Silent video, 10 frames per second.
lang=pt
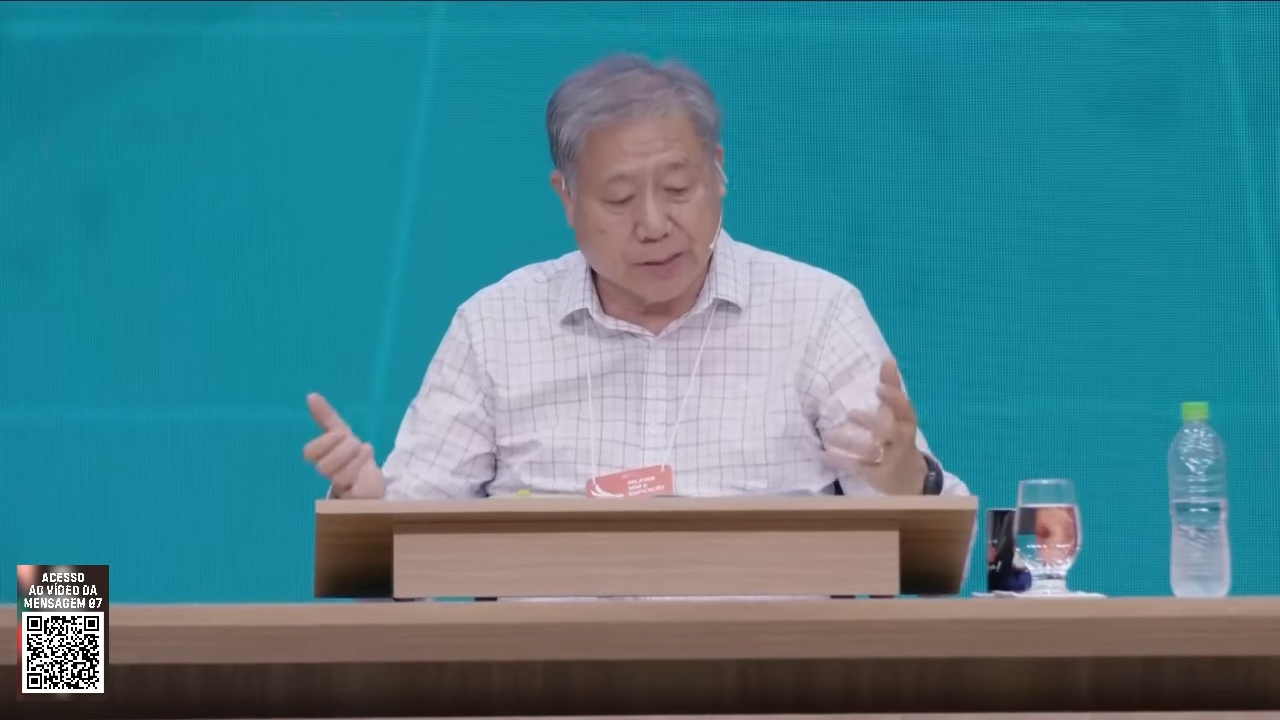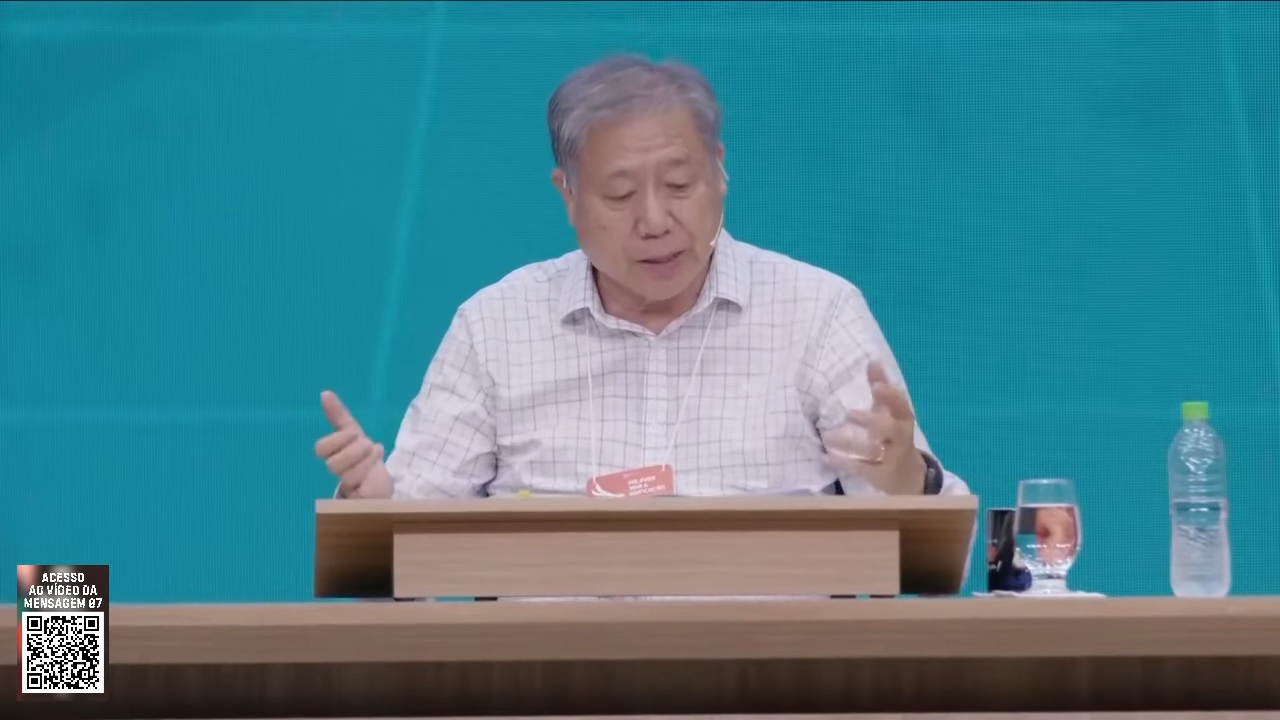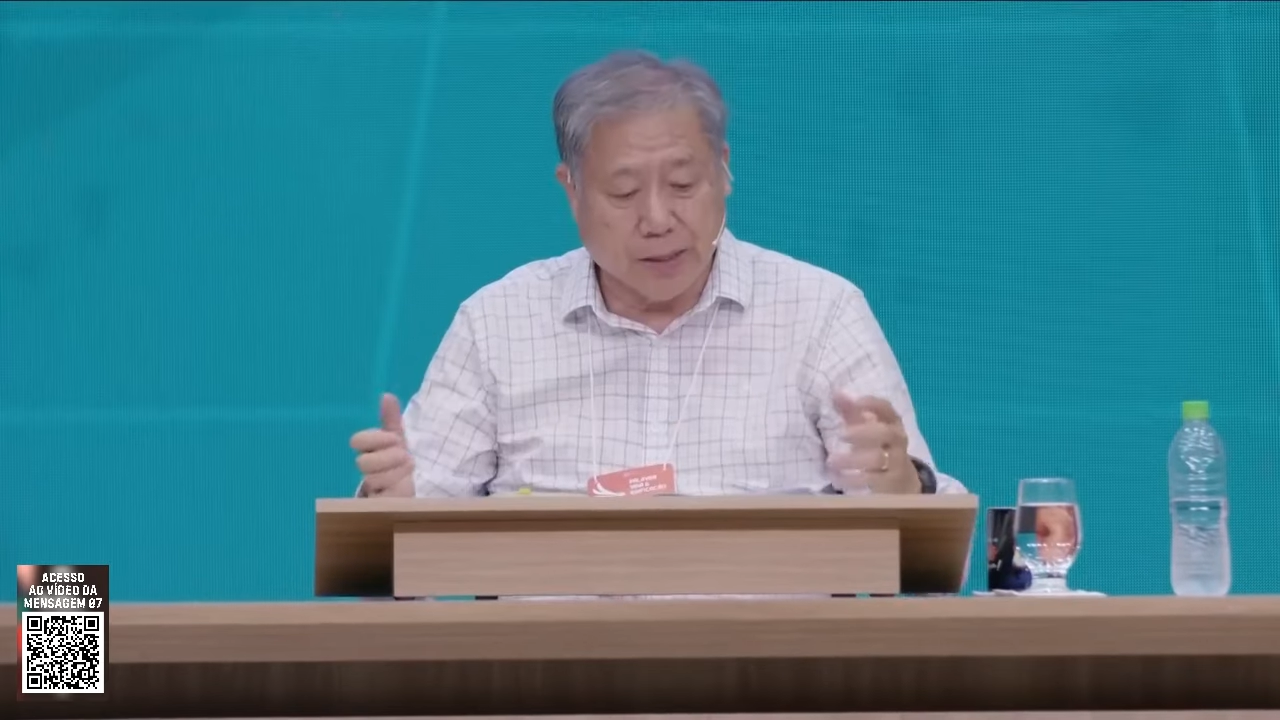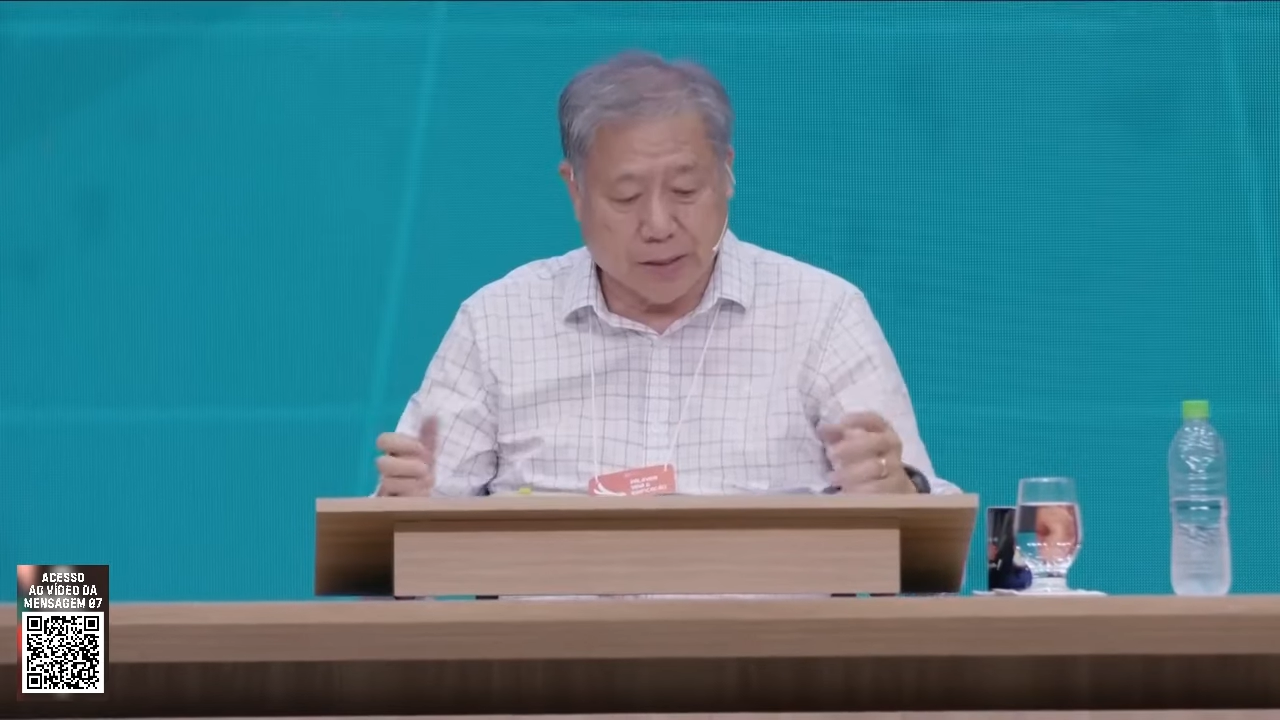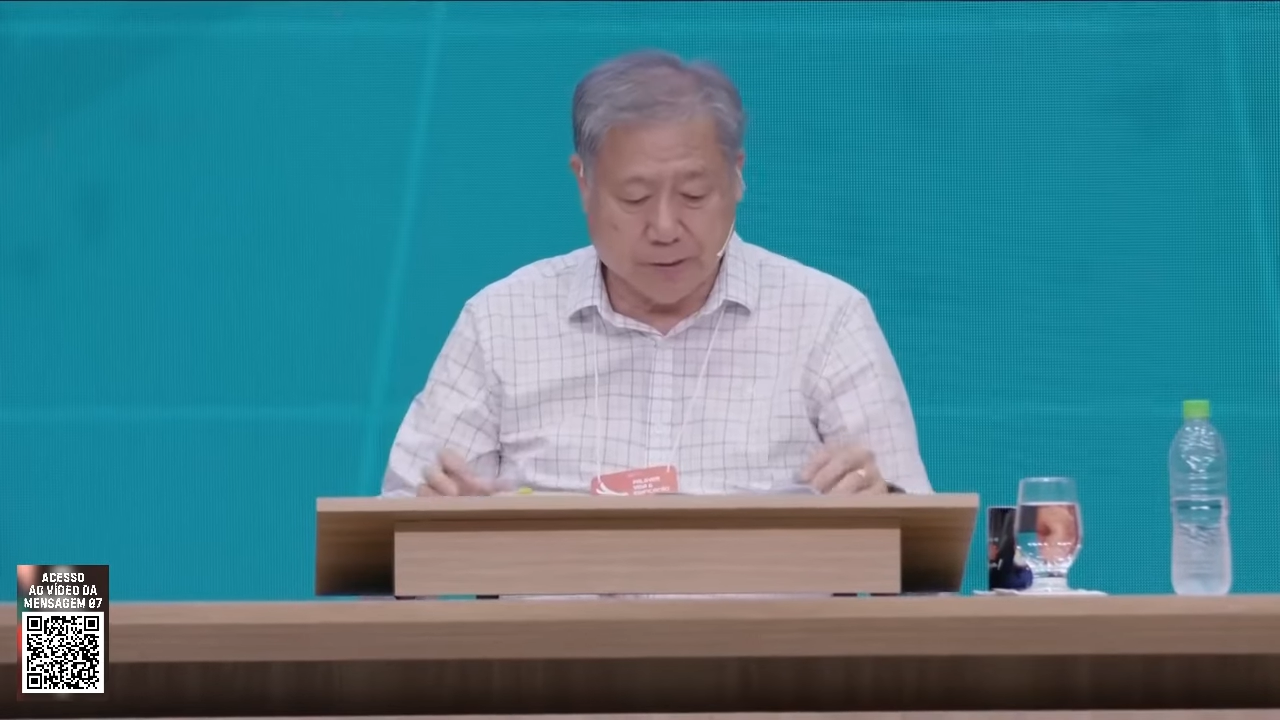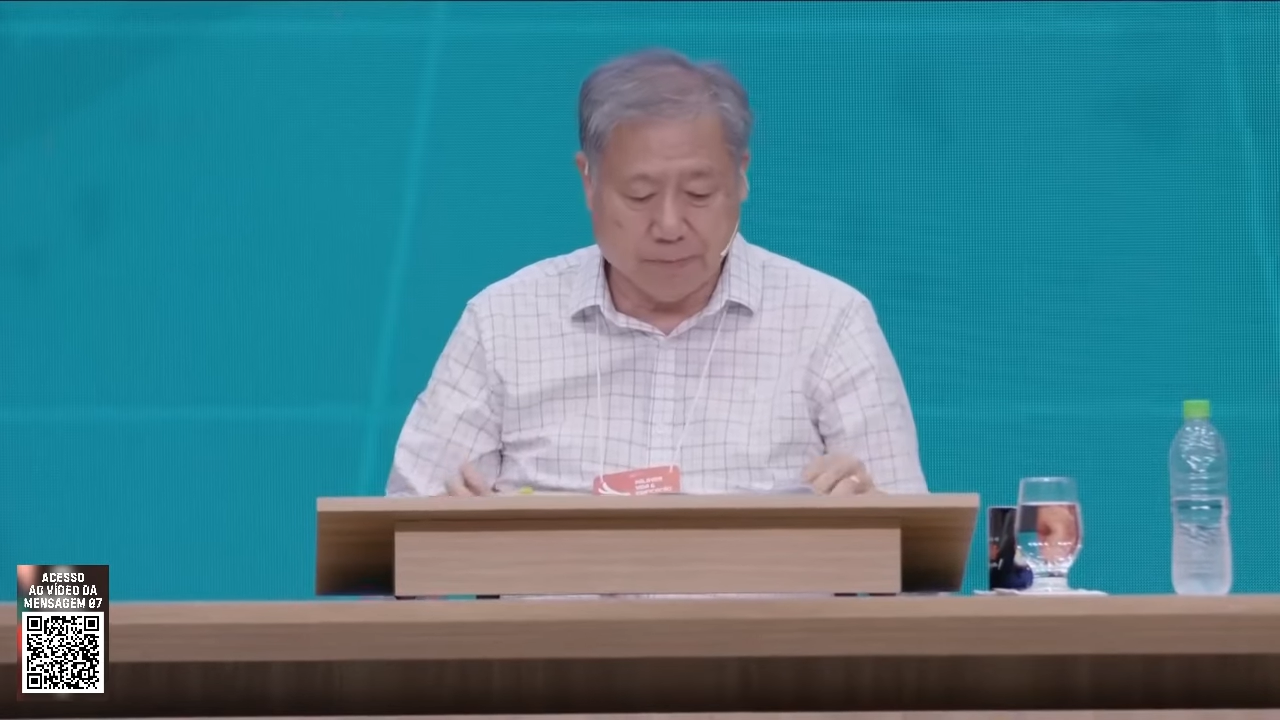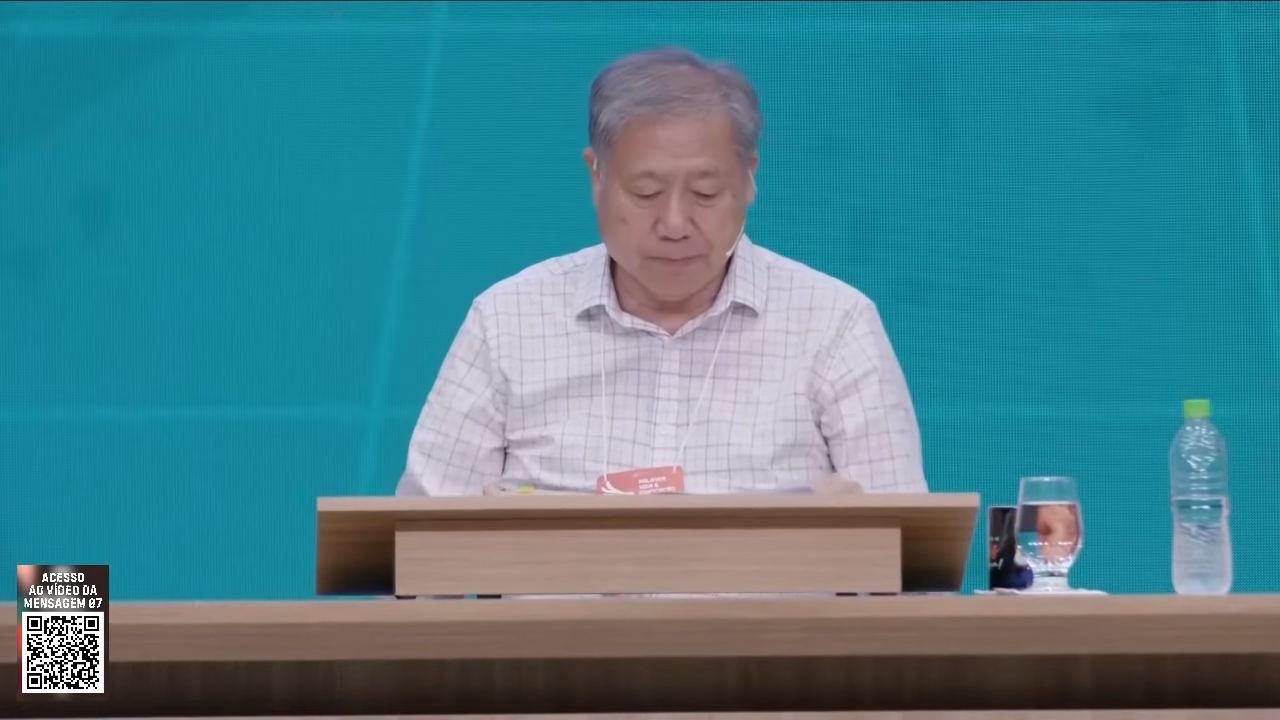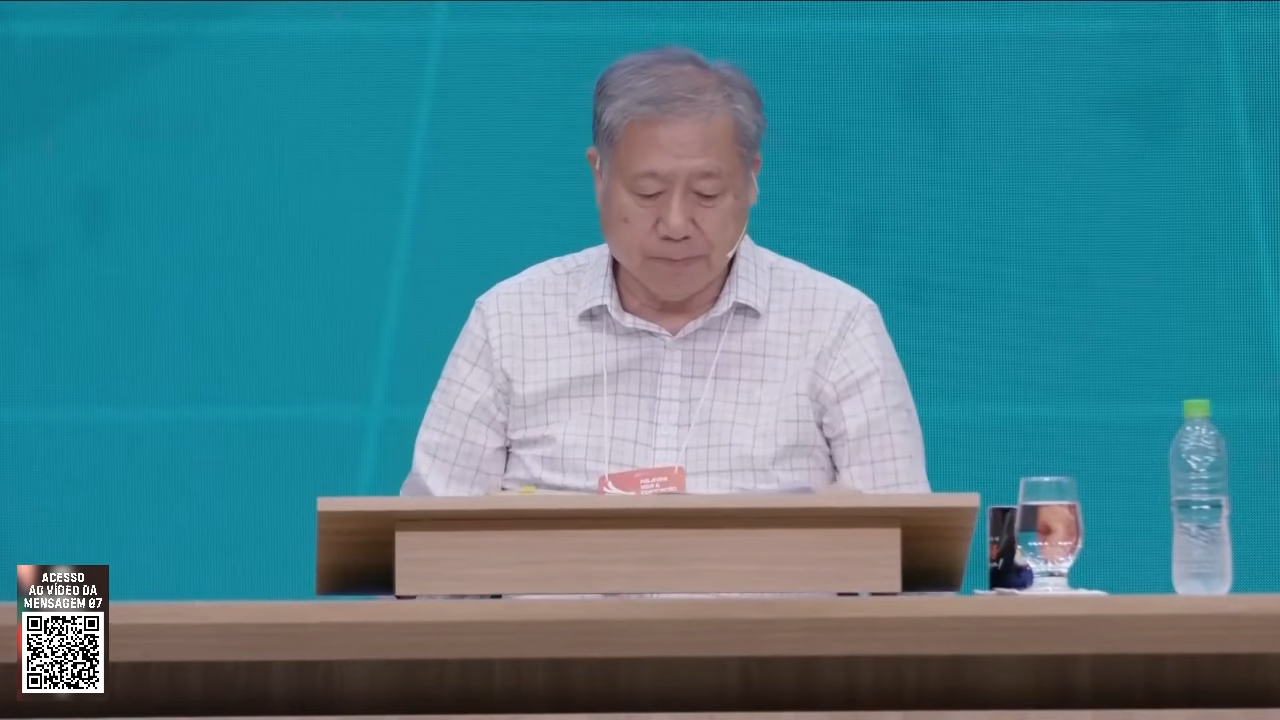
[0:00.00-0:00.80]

cegueira.